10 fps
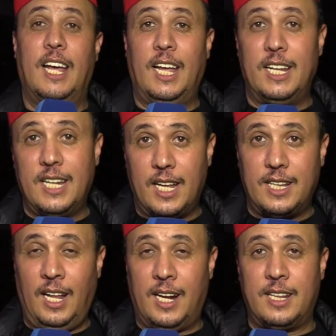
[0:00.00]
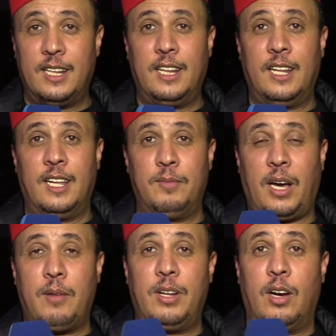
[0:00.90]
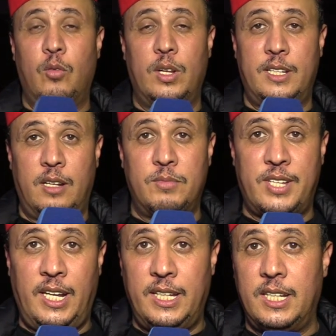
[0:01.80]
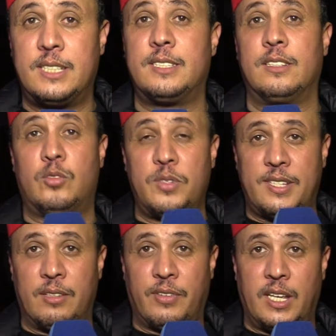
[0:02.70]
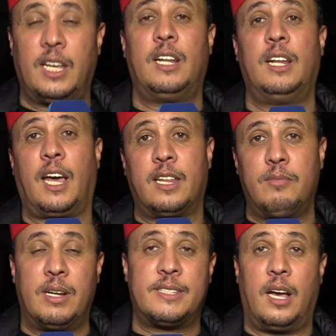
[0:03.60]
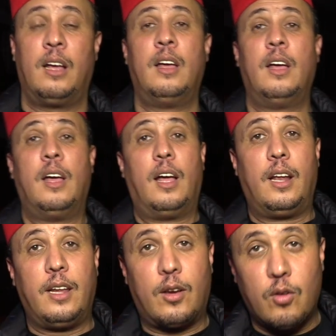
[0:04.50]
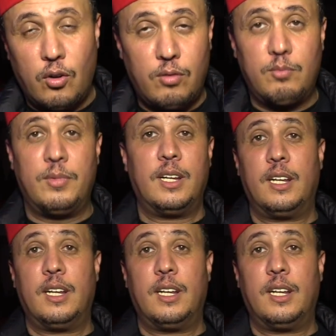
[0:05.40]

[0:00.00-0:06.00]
ان آه، هذا العرض المقبل الاول ديال مسرحيات تويزه الفقيه اللي قدمتها لكم